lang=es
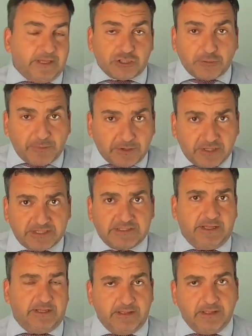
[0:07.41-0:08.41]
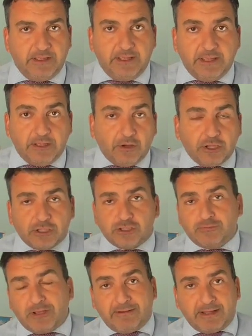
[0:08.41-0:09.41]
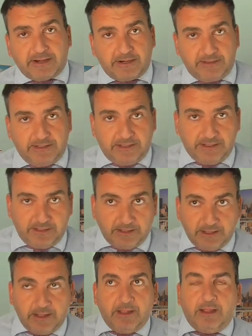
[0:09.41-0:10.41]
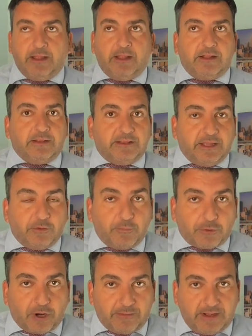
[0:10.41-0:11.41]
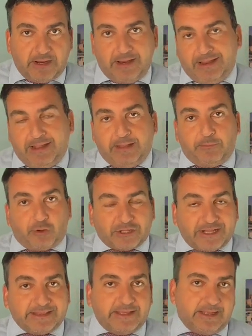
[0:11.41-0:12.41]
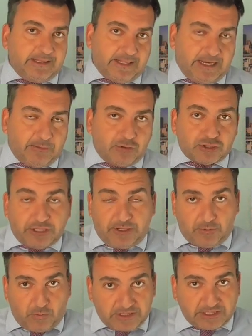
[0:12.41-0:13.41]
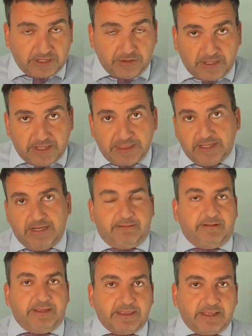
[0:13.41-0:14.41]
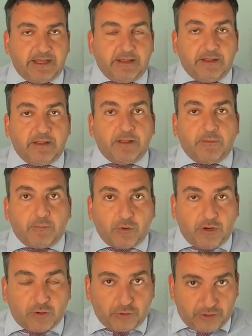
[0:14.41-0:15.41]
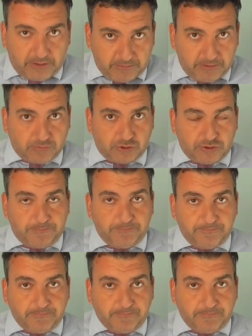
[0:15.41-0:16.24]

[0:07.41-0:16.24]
Y soy periodista, y hoy os voy a hablar de, un problema importante que tenemos en nuestra ciudad, en La Bañeza, por el coronavirus.